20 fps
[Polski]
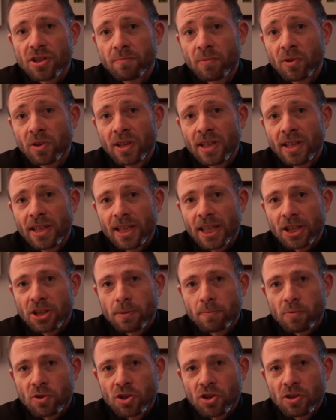bo jak się
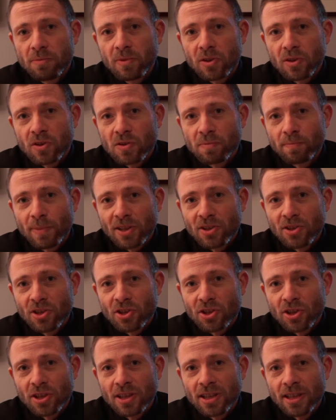przyjrzymy, to zobaczcie,
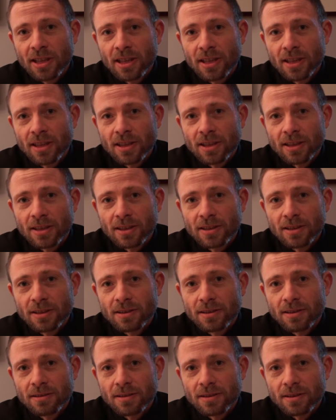że y,